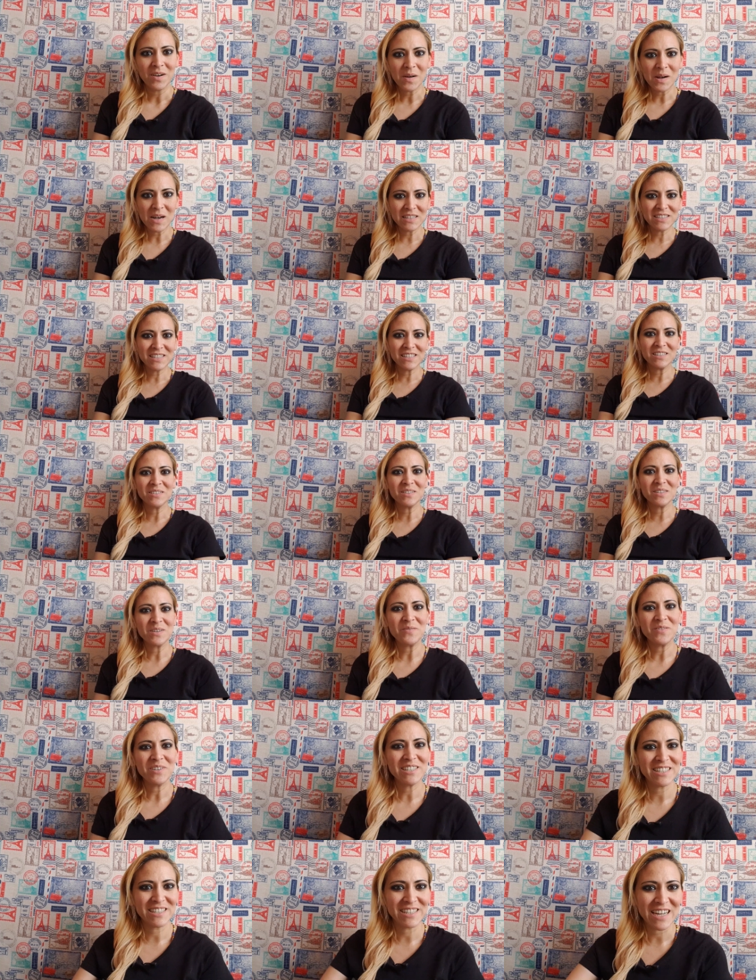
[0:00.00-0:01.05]
Hola chicas,
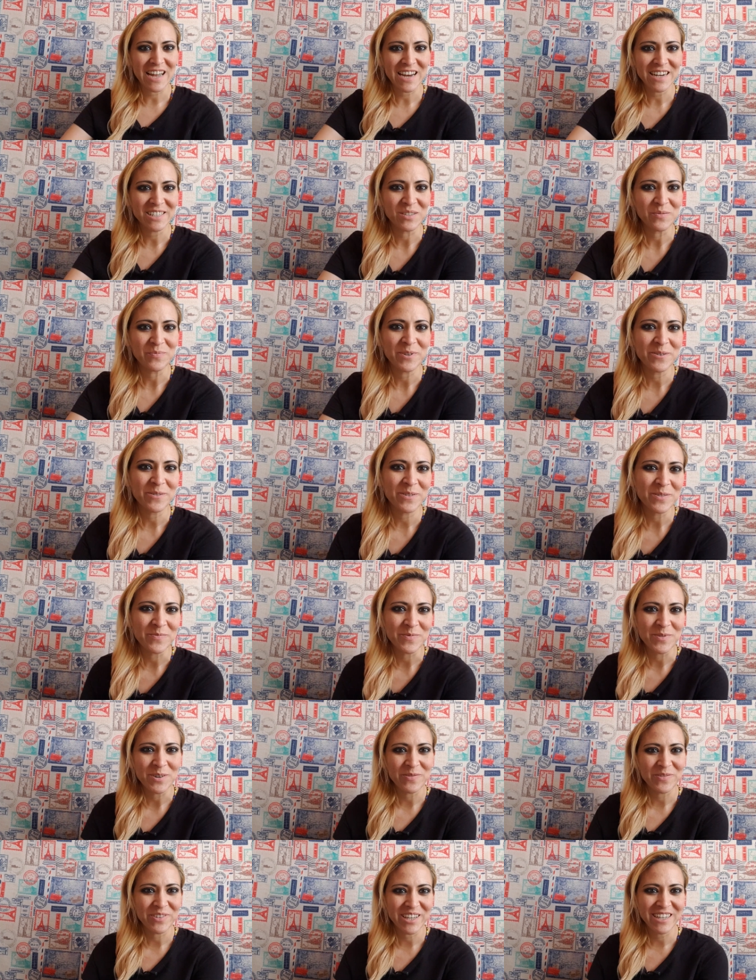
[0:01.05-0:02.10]
¿cómo están? Espero que
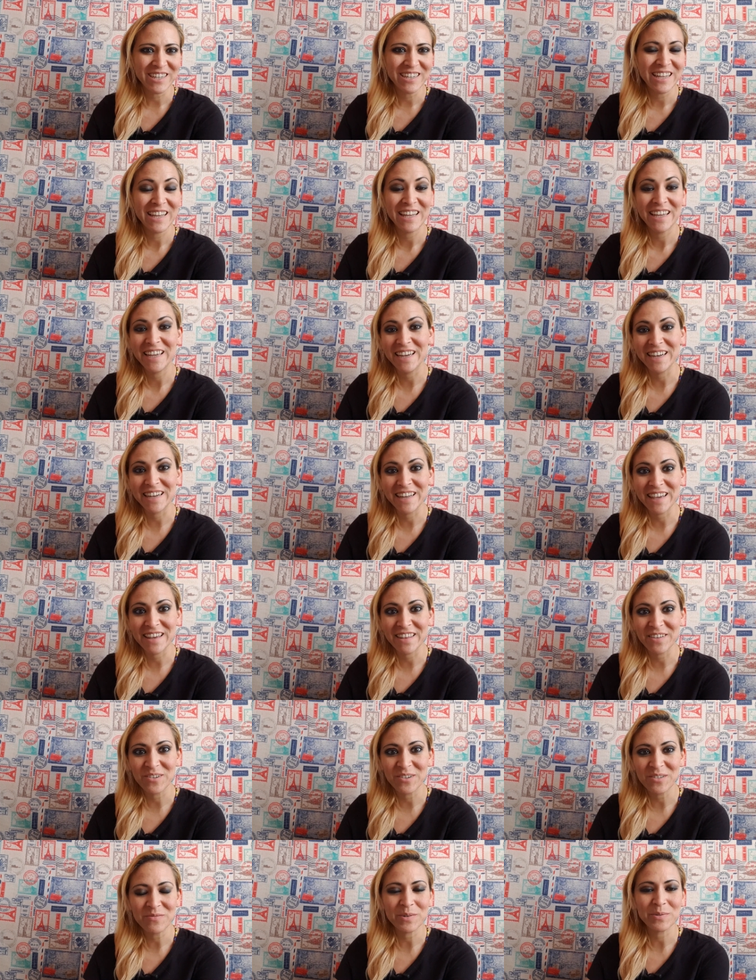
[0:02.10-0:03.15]
muy bien. El día
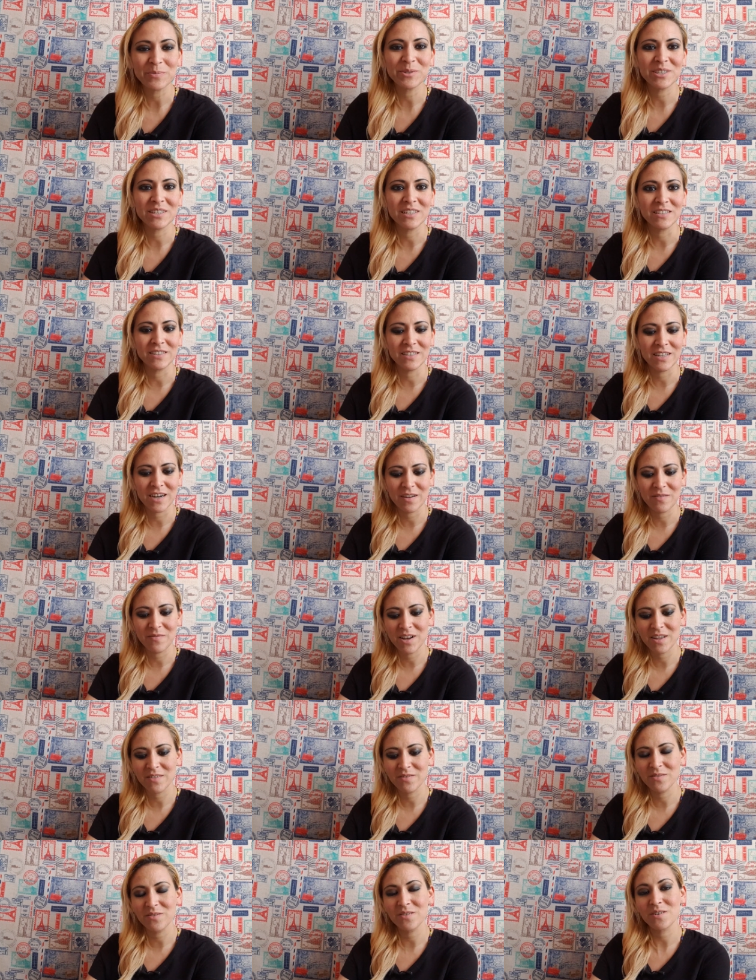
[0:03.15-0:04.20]
de hoy vamos a estar
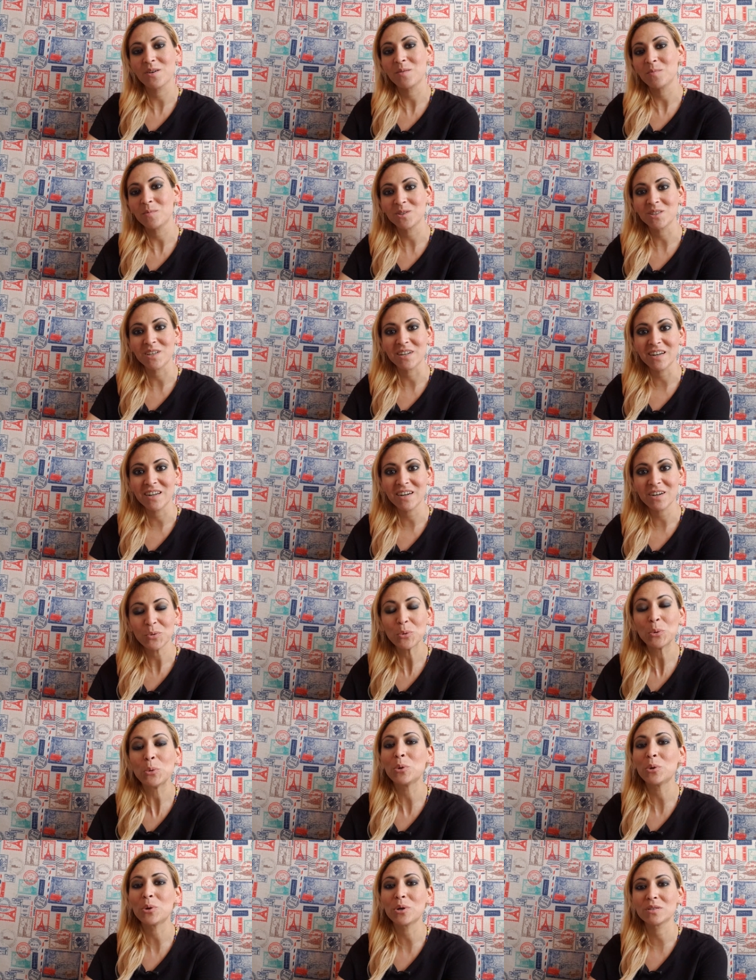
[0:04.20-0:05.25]
hablando de cómo sanar
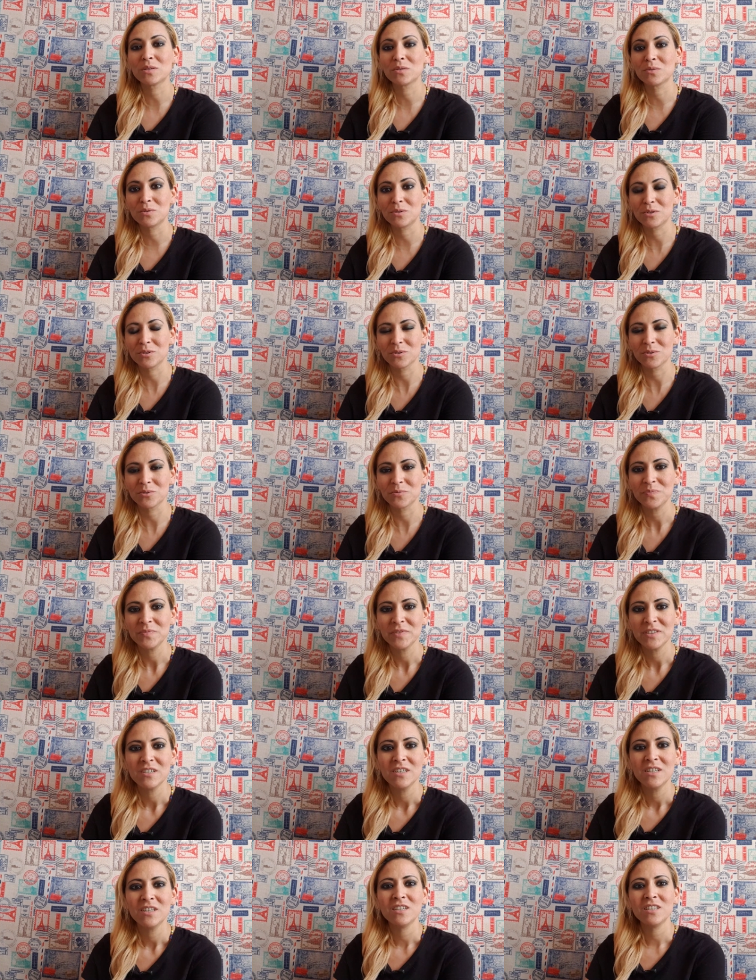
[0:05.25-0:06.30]
un corazón roto.
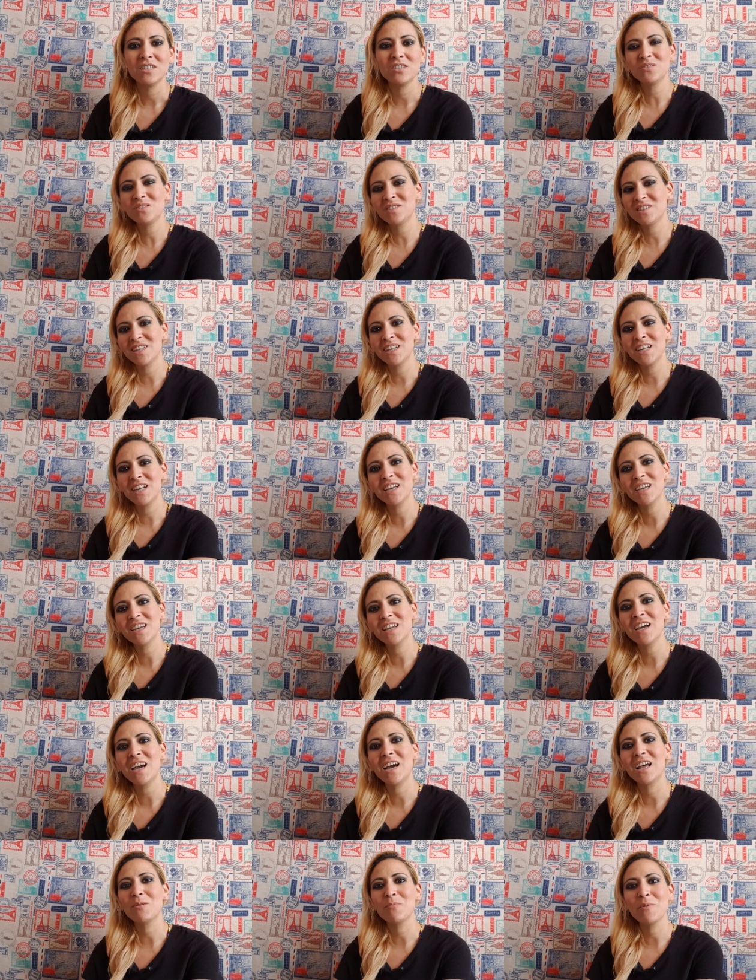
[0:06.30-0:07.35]
Y yo sé
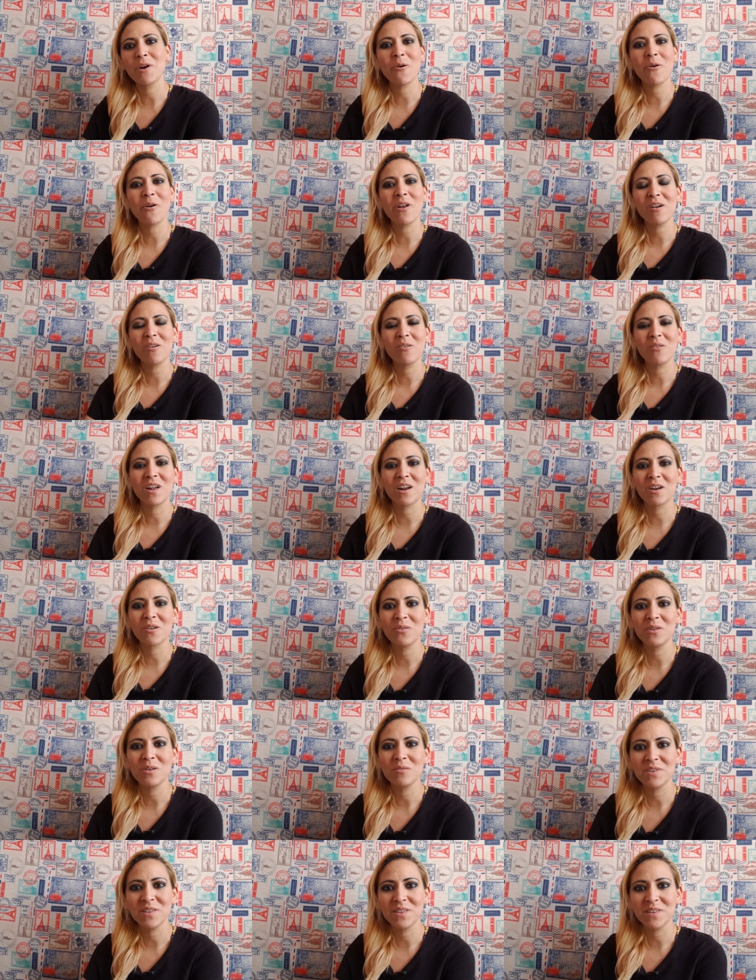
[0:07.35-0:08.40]
que a lo mejor a lo largo
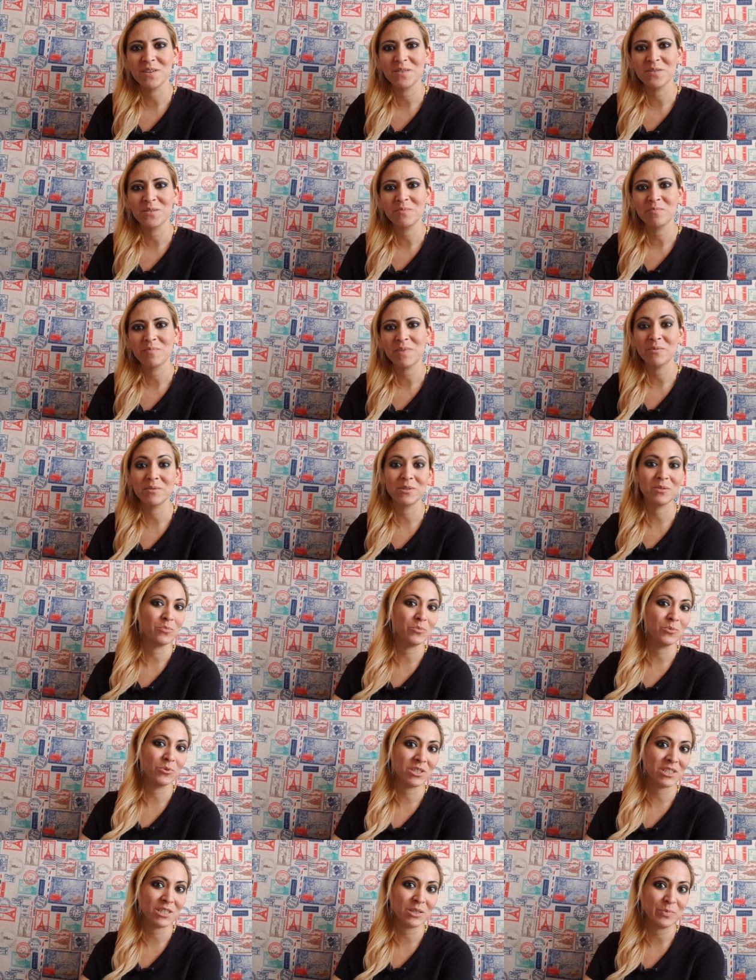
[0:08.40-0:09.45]
del video va a haber
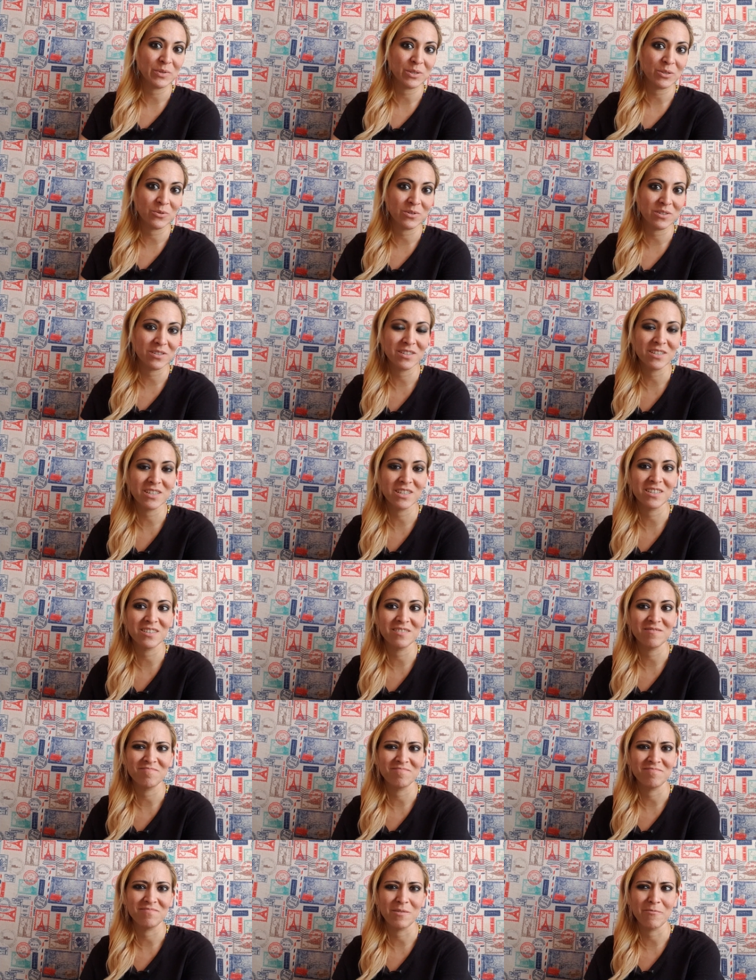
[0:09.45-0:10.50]
muchas personas
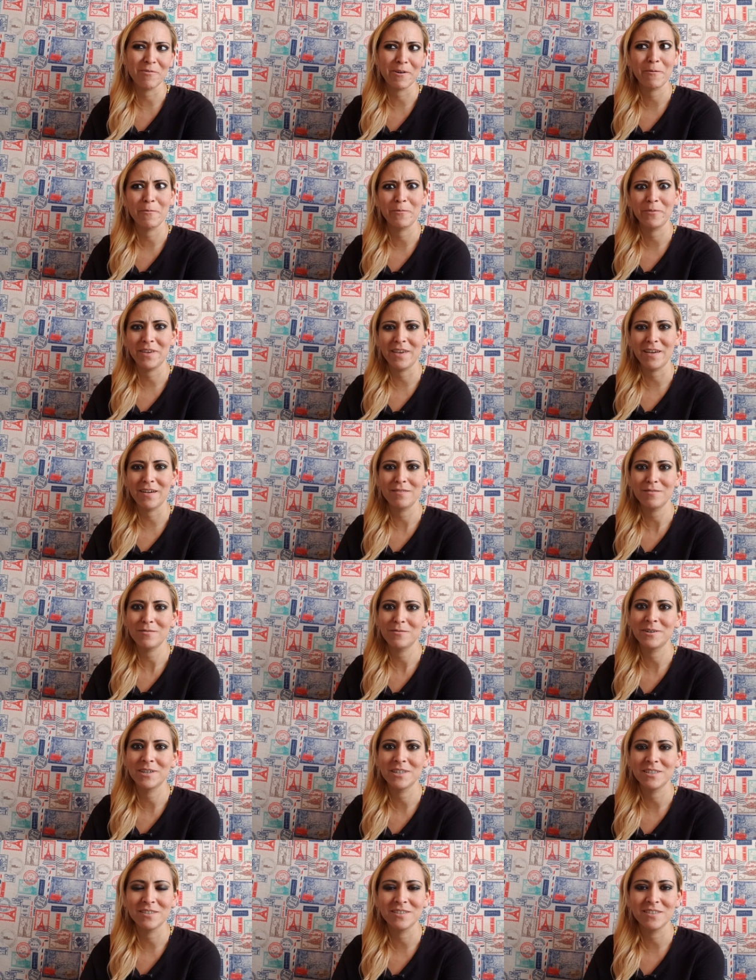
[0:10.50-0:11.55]
que me van a odiar o
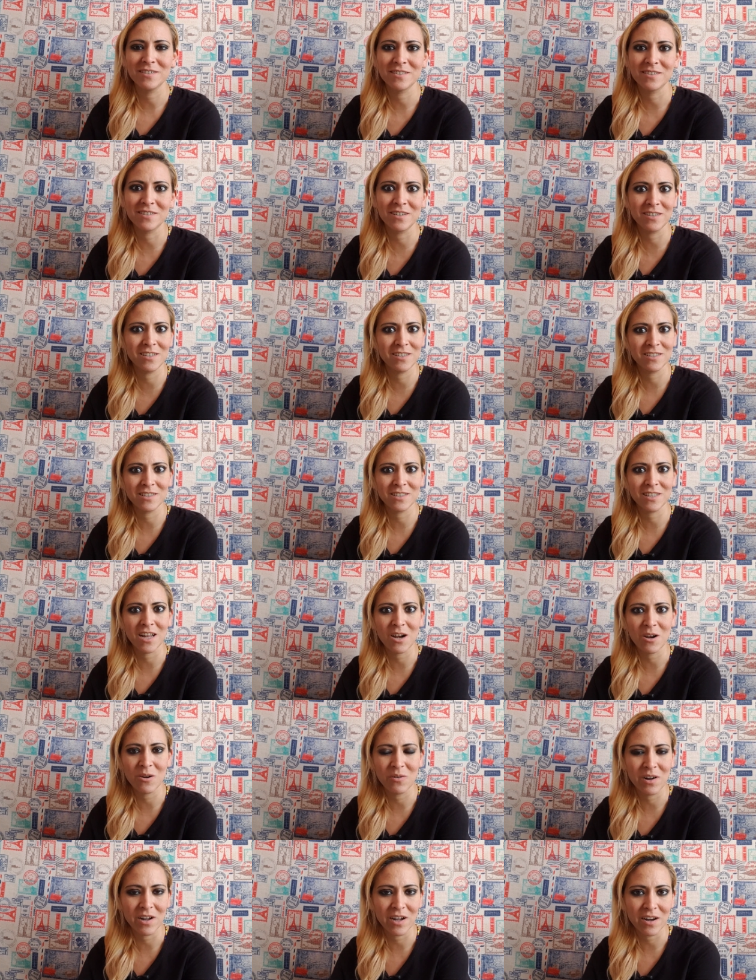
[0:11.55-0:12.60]
van a decir, ay, está
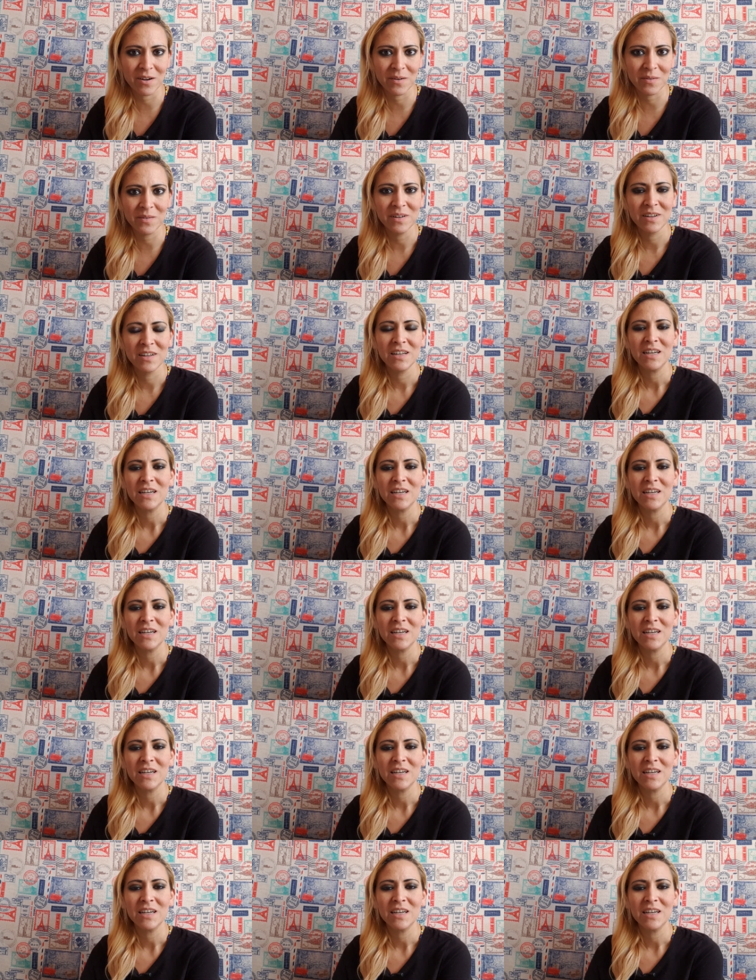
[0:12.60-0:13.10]
loca, ¿no?